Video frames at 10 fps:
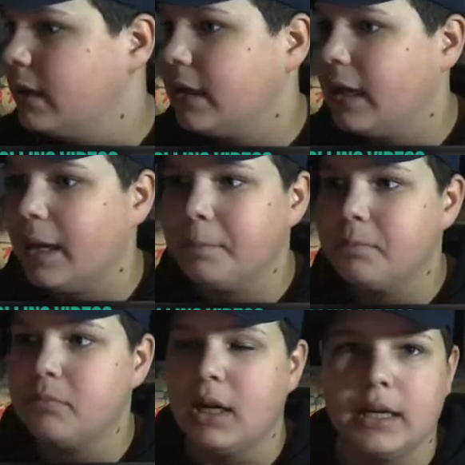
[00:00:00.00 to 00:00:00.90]
Ähm,
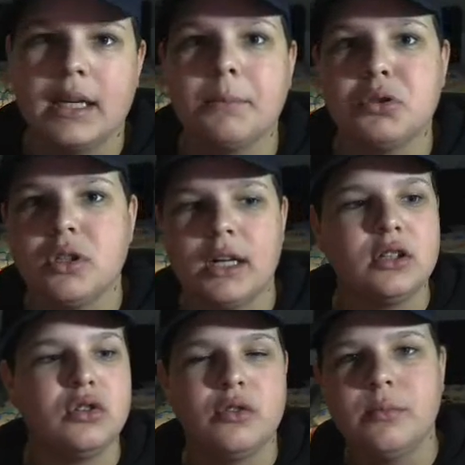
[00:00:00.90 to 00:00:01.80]
ja, ich habe schon
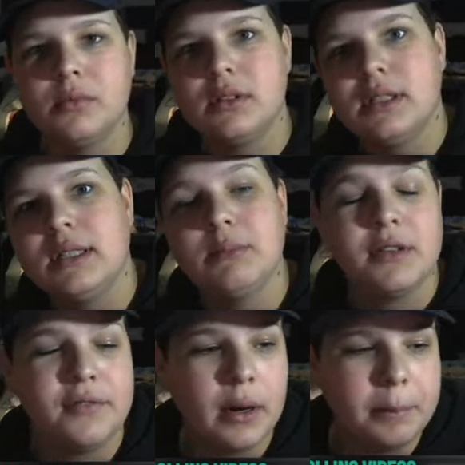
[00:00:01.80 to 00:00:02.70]
alles zu,
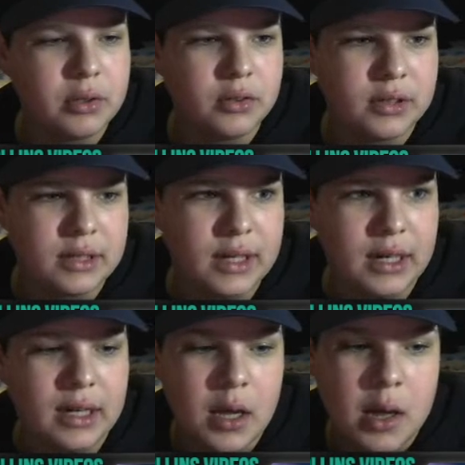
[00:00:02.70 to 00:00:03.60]
ziemlich
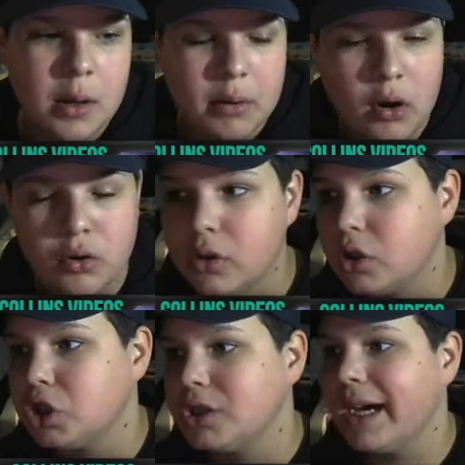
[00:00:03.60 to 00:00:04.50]
vorproduziert. Brauche nur
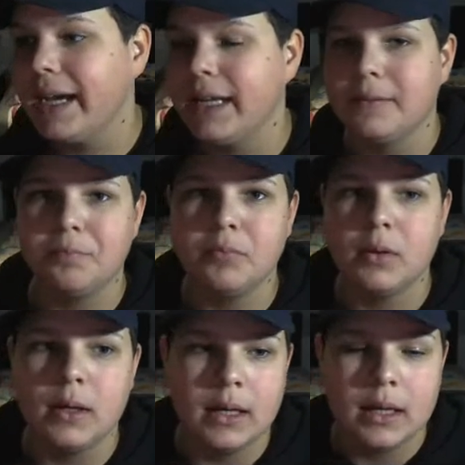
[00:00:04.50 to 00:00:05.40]
noch schneiden.
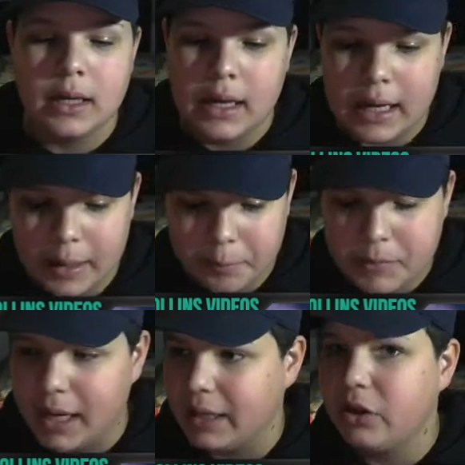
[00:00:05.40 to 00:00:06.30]
Ähm,
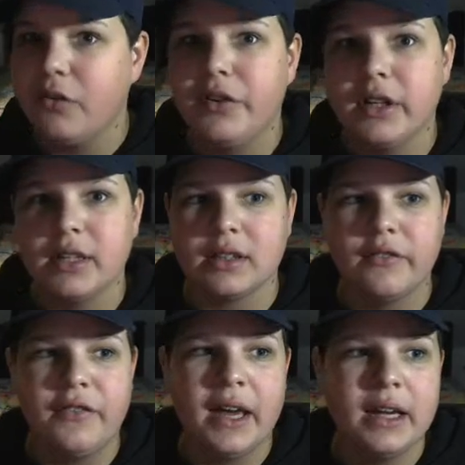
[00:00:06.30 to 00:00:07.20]
ja, ich hoffe, euch das
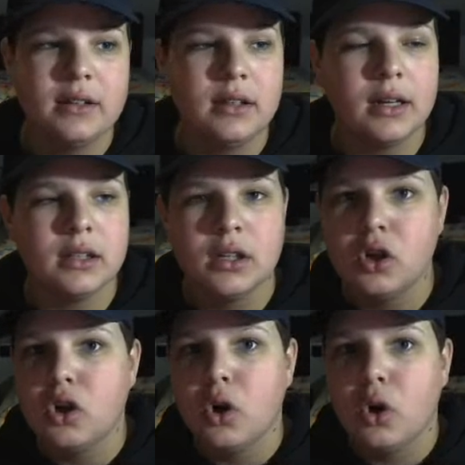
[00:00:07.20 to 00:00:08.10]
gefällt das.
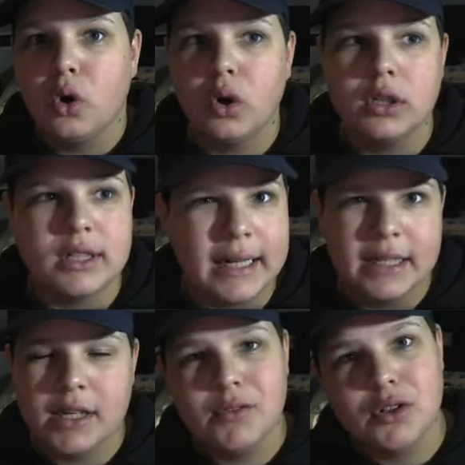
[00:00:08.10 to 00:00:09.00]
Und dann
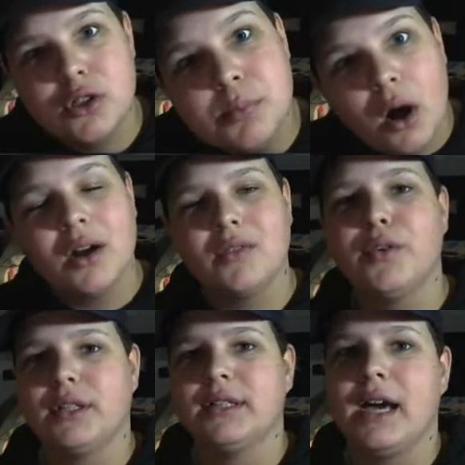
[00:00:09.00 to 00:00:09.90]
sehen wir uns morgen,
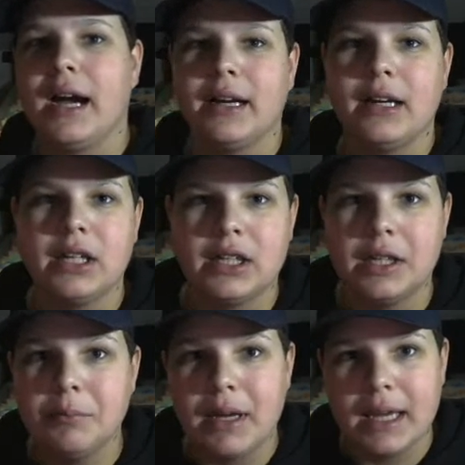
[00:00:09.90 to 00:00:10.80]
würde ich sagen,
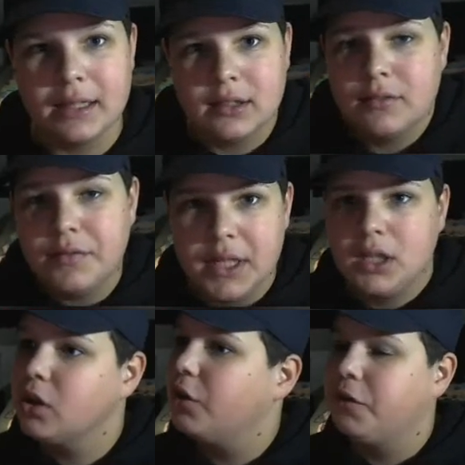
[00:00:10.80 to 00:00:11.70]
im ersten
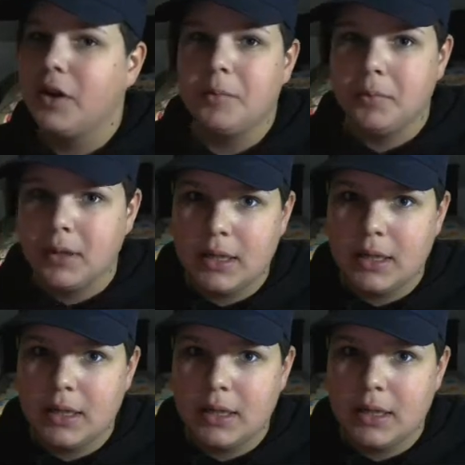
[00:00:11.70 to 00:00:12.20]
Video vom,